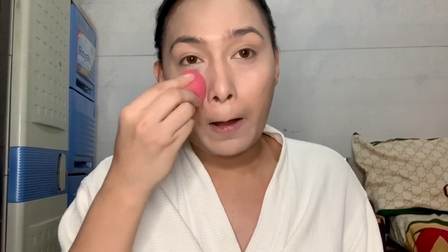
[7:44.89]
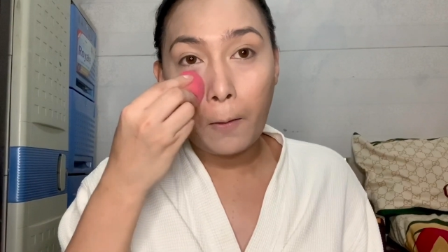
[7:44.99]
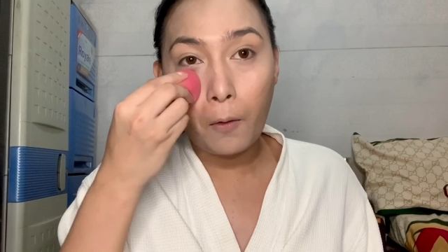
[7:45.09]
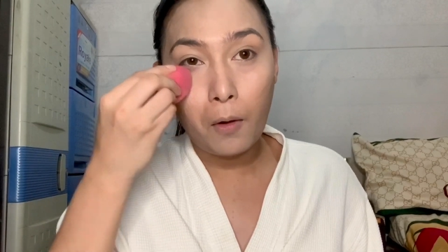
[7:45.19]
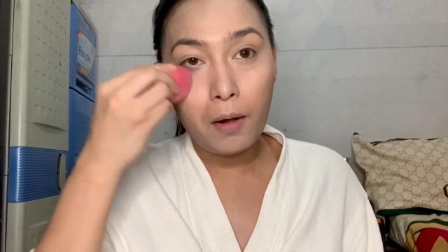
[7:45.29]

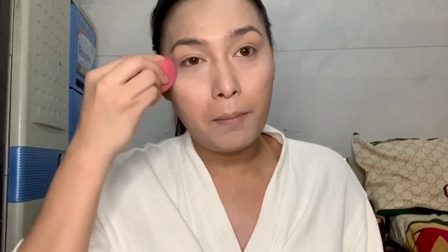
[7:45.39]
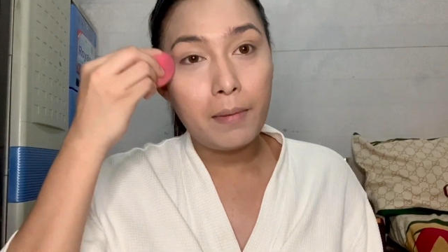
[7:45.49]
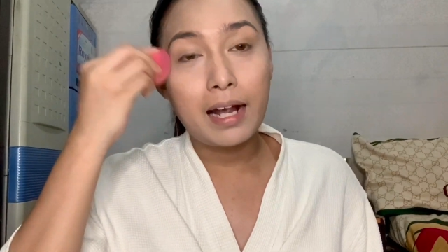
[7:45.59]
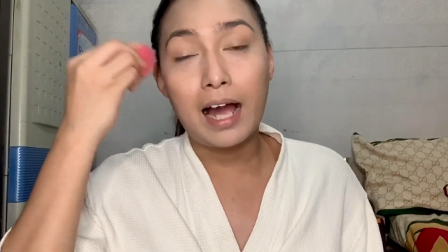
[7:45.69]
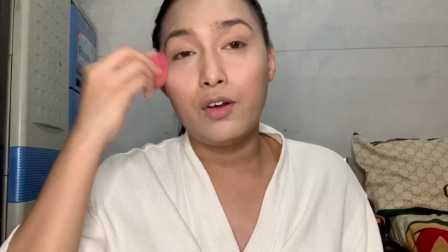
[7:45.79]
kung
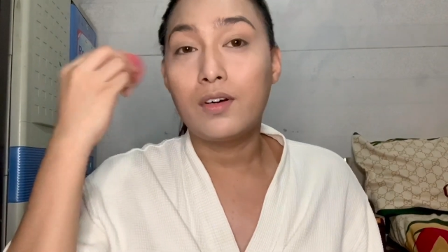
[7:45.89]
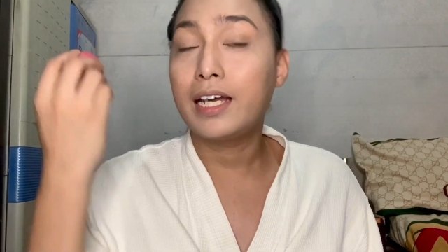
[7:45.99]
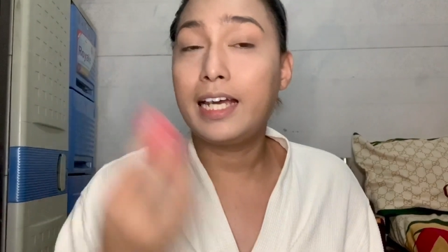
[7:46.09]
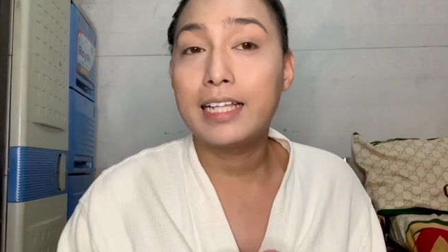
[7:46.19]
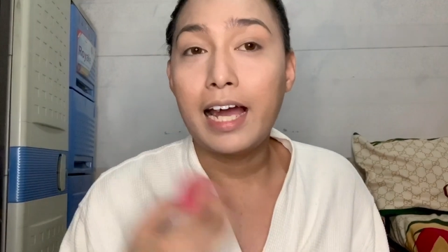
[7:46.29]
magkano
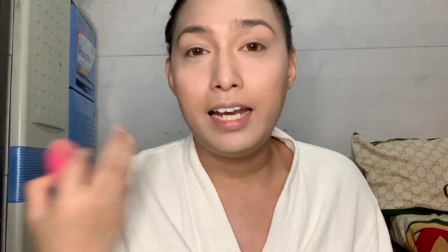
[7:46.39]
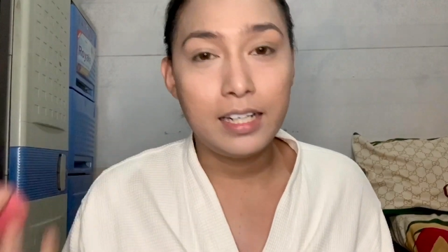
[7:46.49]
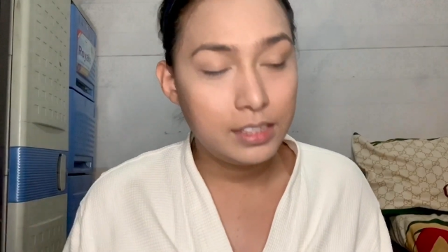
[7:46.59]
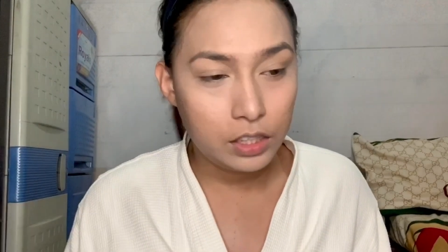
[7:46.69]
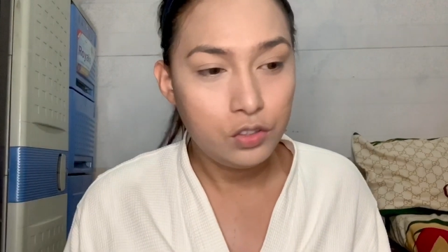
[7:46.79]
kikitain ng
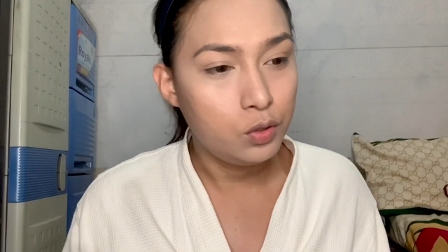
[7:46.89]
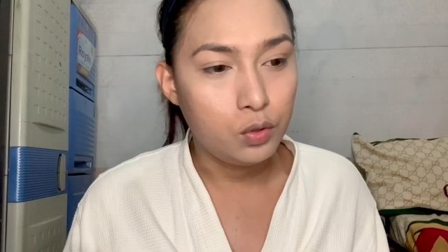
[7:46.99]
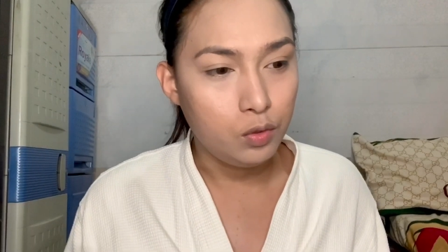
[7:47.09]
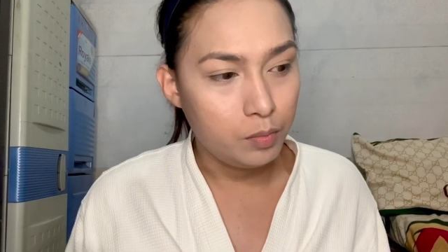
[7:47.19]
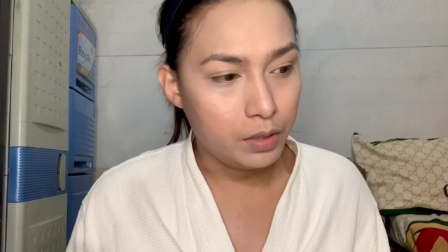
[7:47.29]
isang
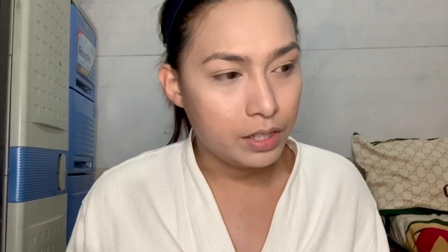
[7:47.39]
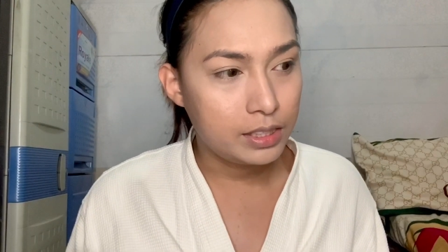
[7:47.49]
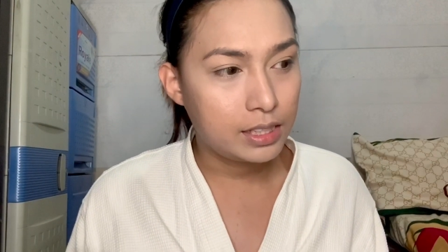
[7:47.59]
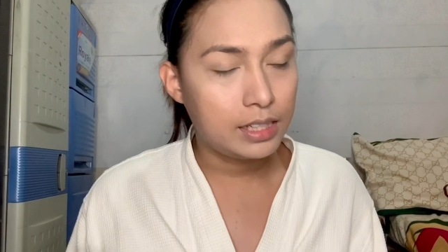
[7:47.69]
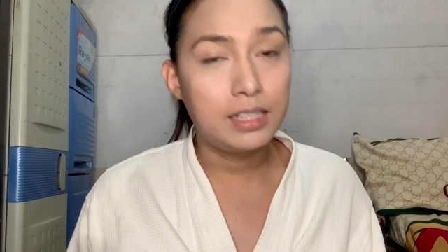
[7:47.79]
YouTubers
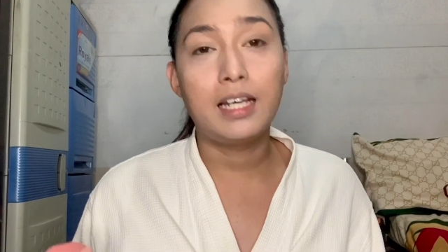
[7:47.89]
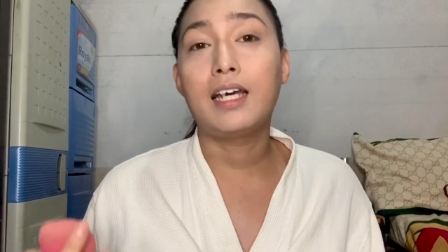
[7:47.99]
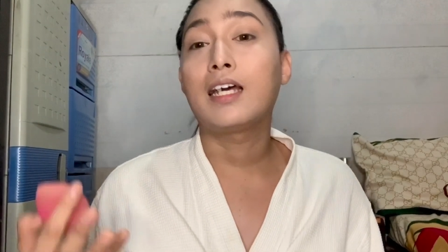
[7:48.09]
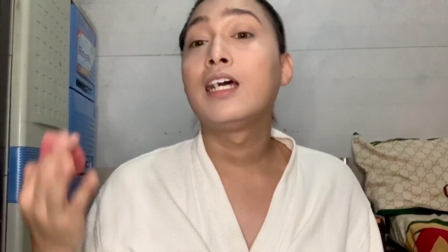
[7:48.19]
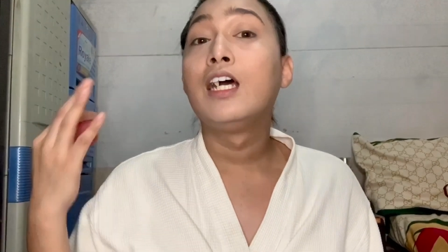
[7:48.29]
kasi
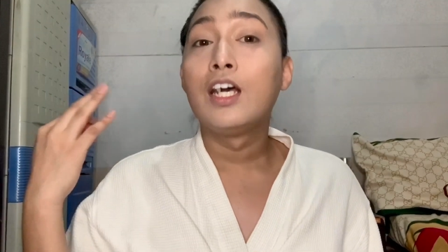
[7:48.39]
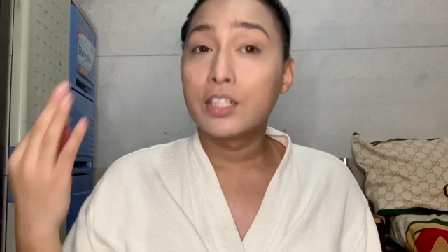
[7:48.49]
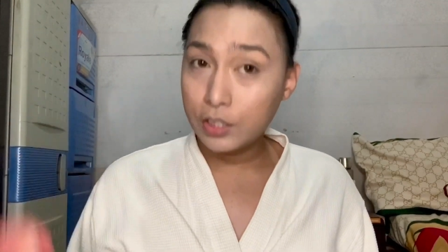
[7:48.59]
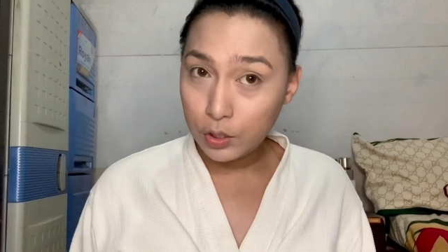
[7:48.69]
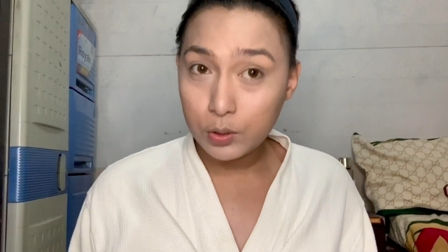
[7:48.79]

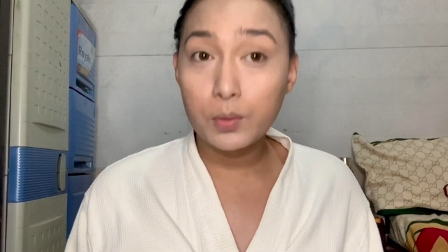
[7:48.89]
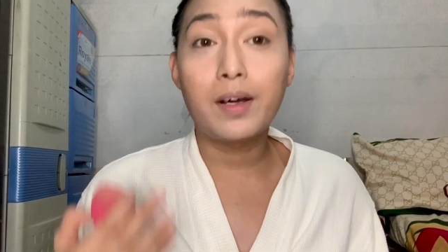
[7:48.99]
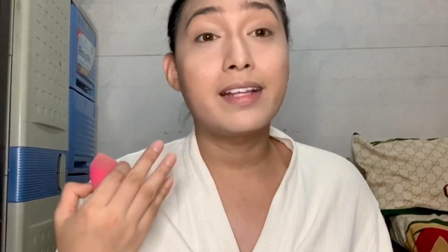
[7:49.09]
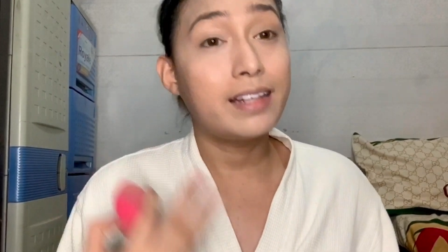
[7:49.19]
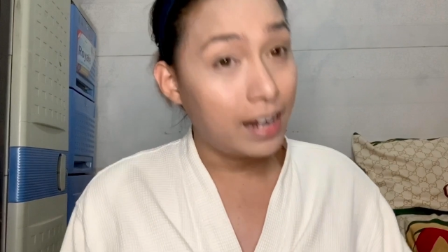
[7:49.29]
sinusukat
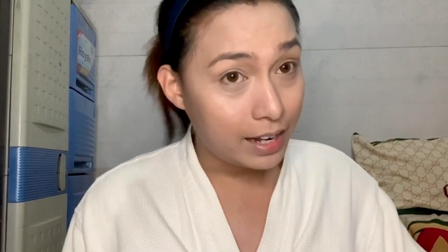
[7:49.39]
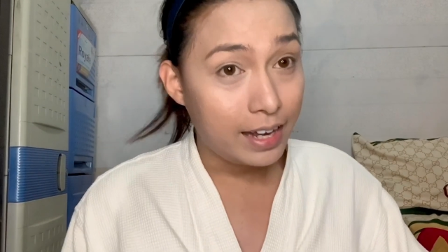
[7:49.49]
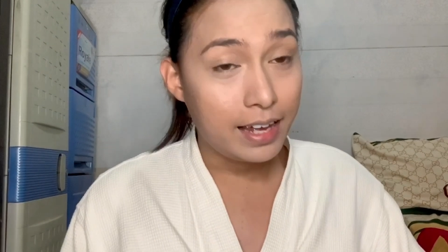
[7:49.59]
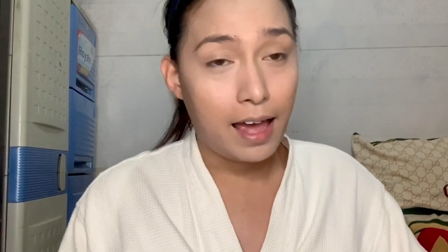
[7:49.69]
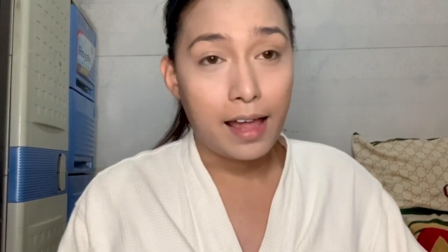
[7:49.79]
talaga
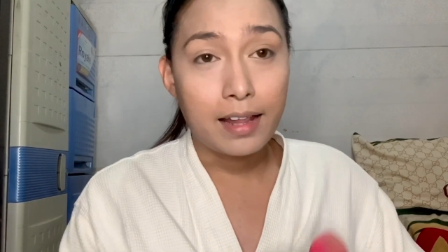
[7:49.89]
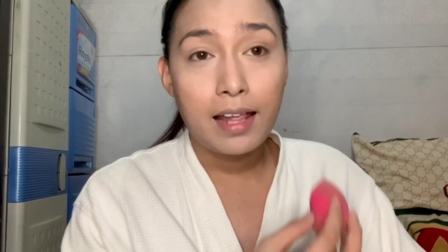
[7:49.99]
yan